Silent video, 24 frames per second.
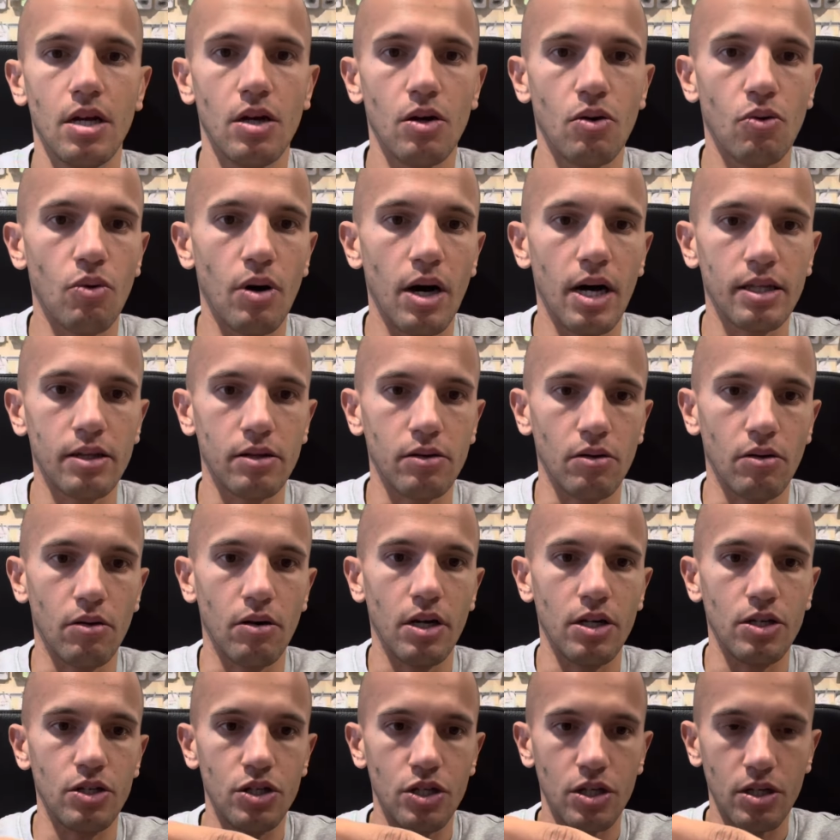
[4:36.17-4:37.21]
4
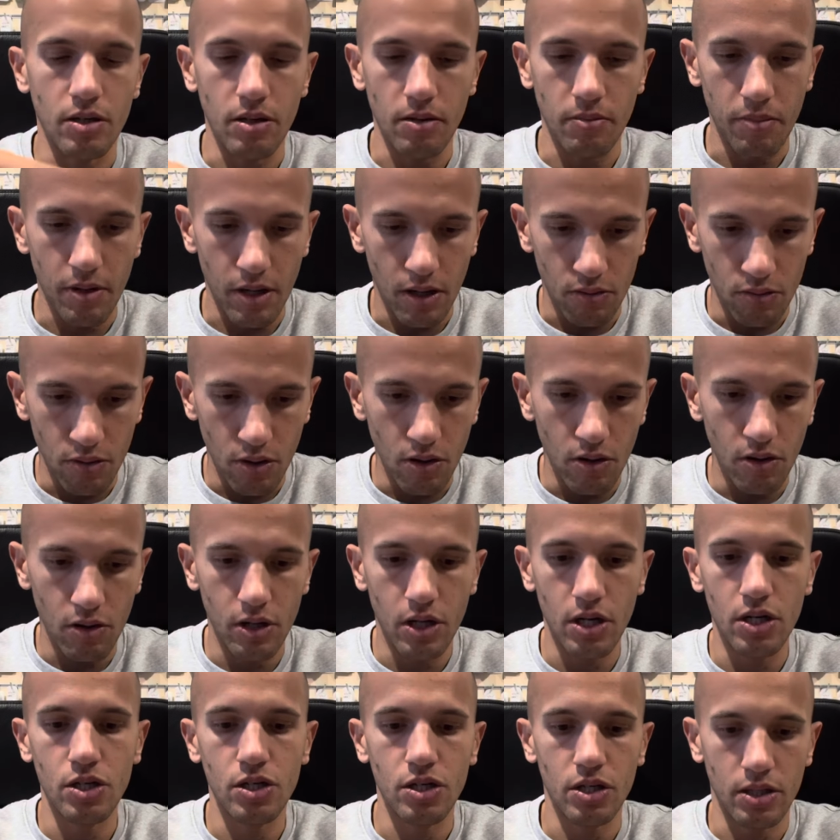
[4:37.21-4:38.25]
la Gig Brown
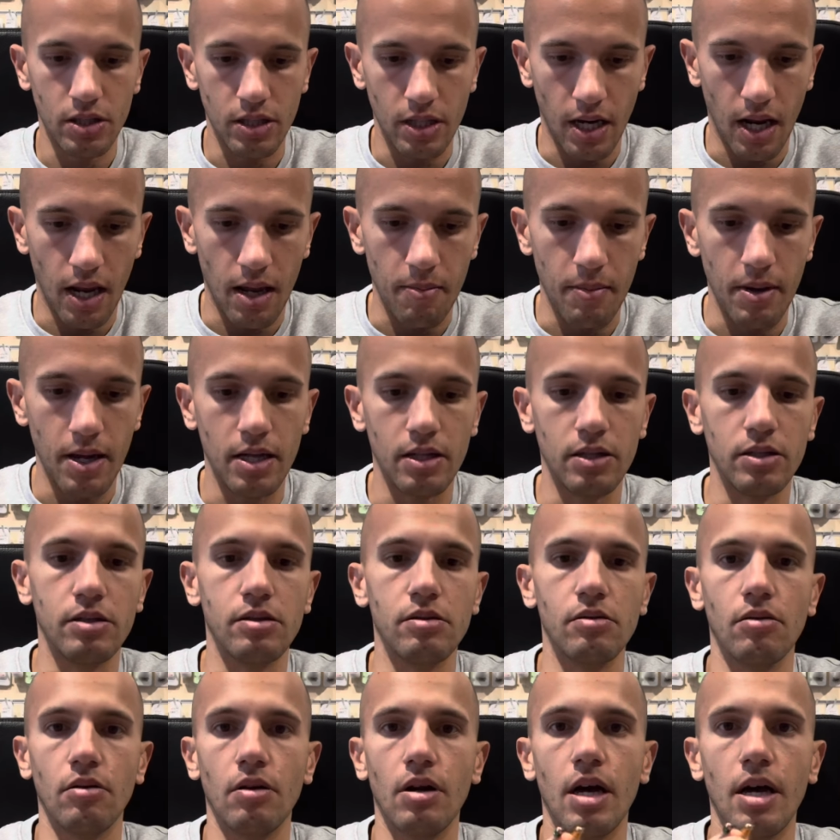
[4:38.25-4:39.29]
Orange,
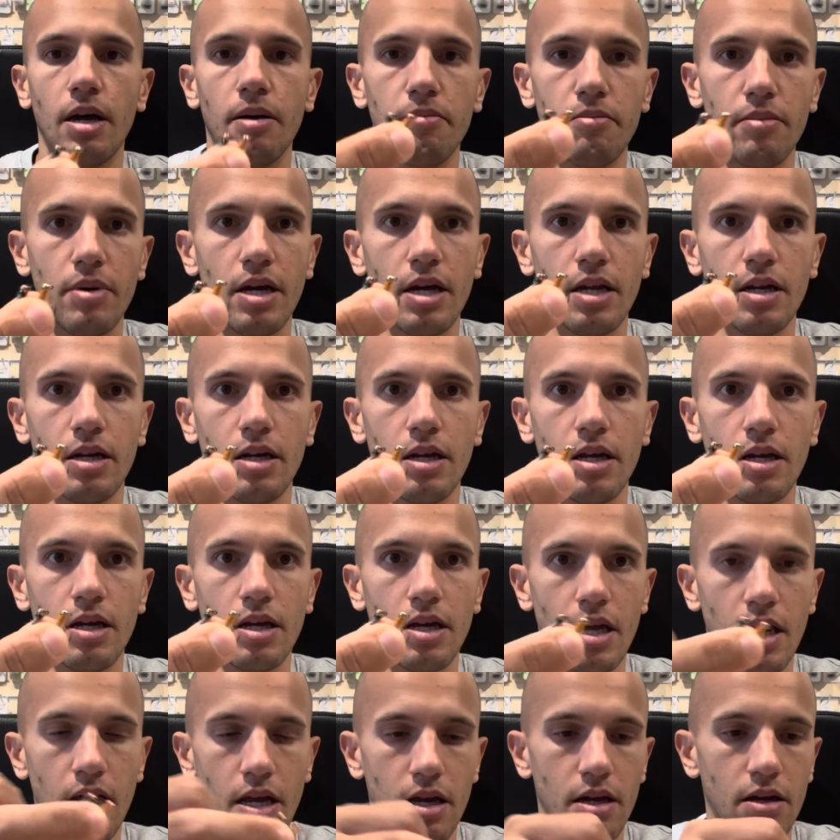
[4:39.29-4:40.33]
3,5 la MN
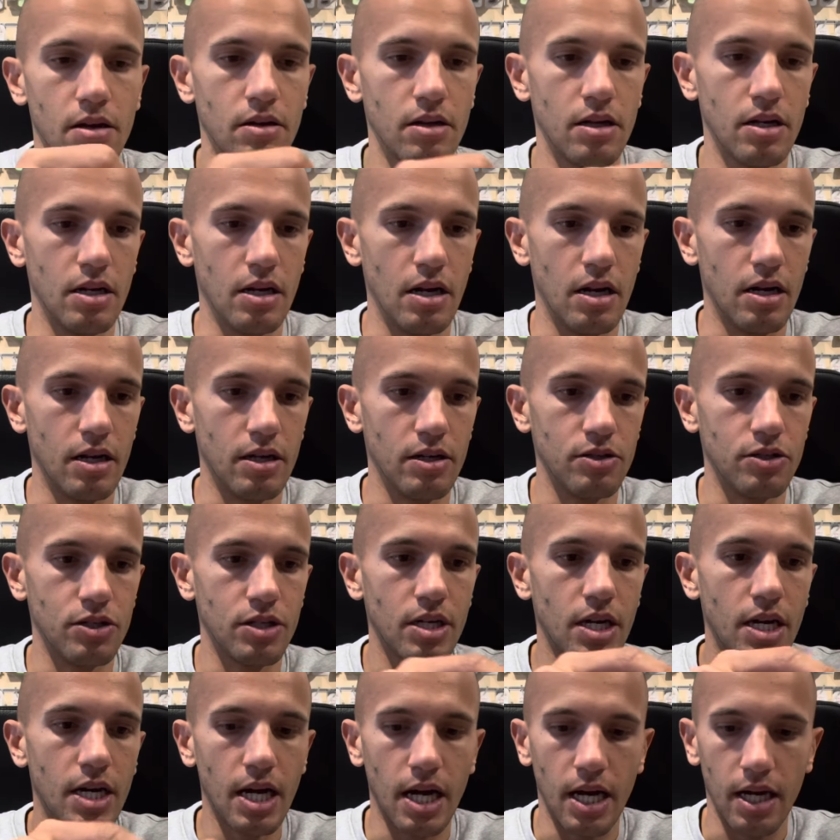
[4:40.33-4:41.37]
e il
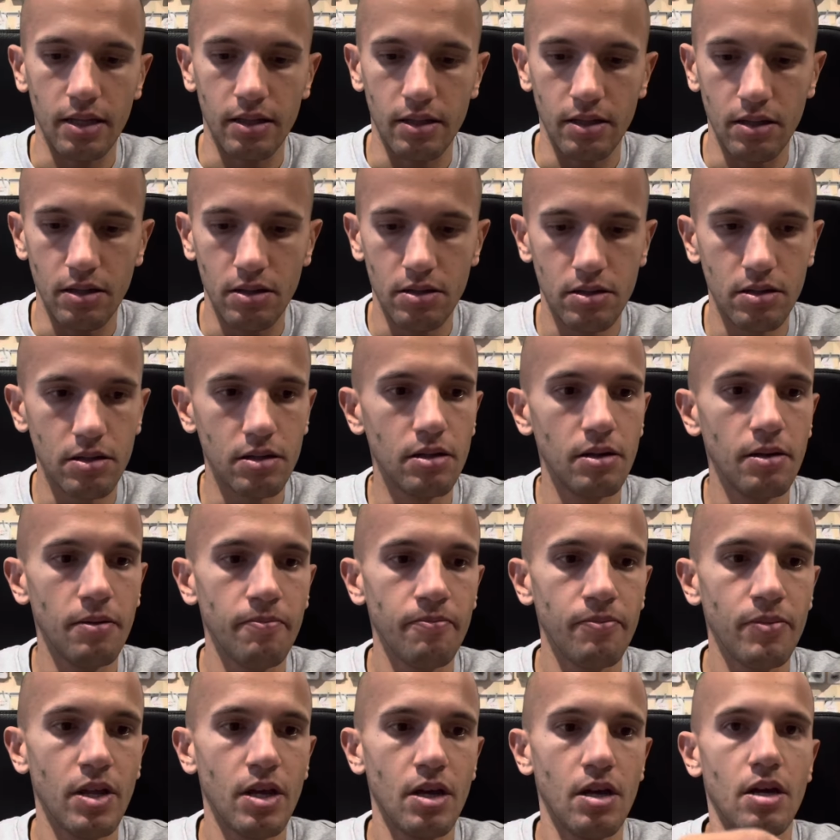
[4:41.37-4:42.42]
Gig Caddis
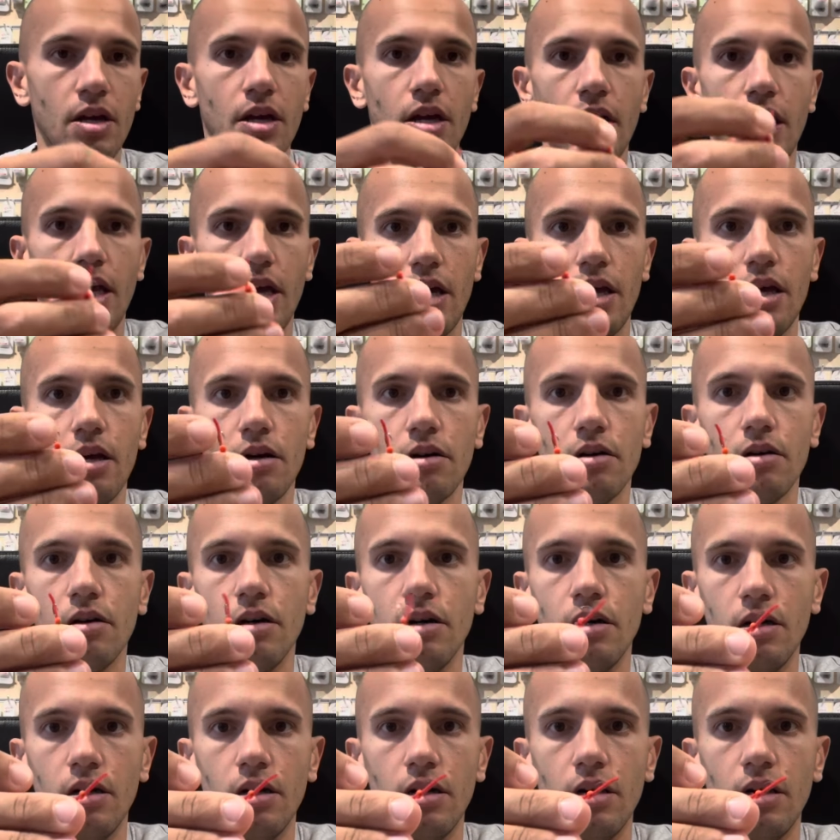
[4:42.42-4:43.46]
e
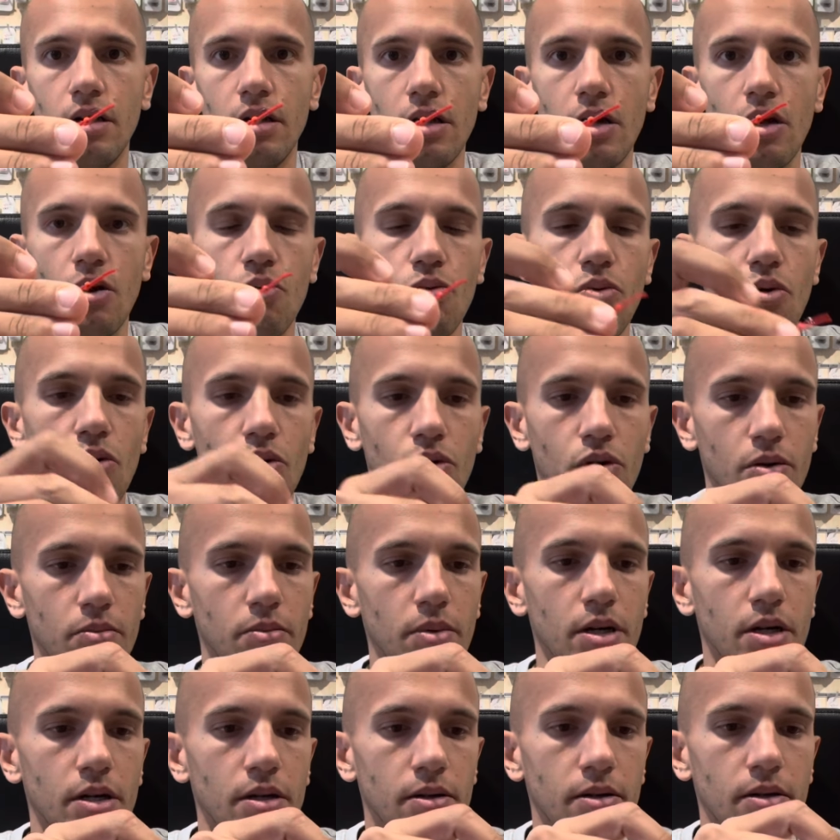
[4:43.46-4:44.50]
eh, il
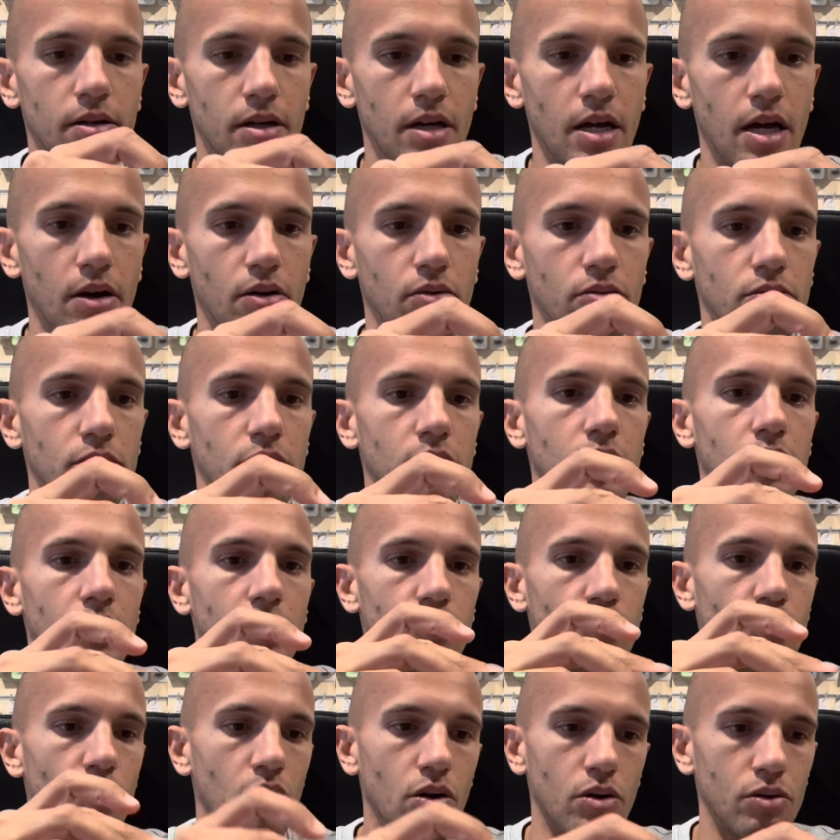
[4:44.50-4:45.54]
Worm è un
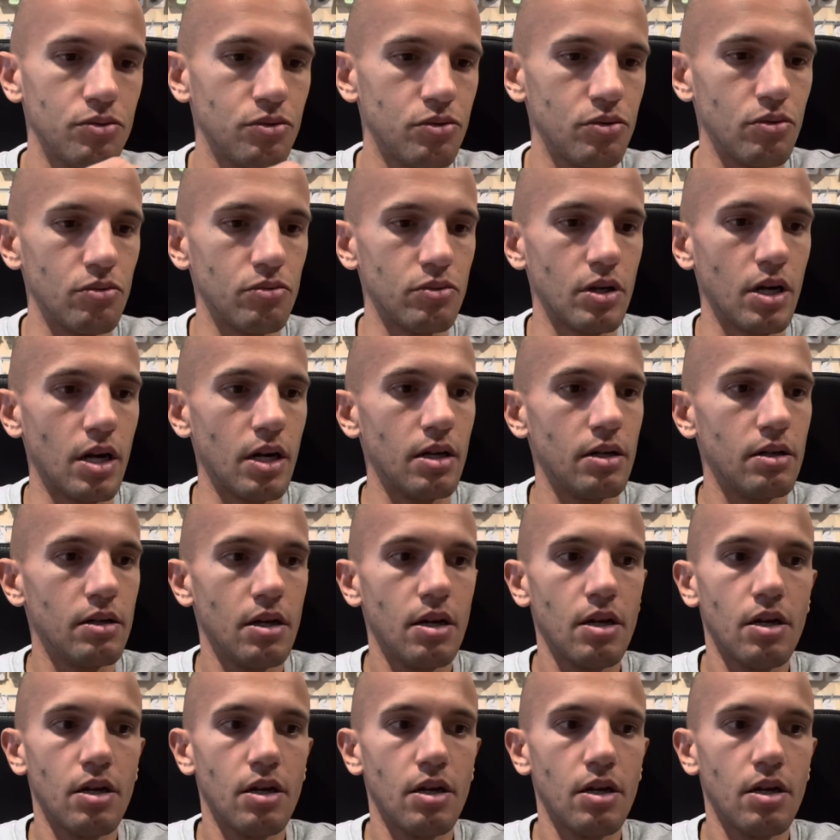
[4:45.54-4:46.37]
2,8, un 3.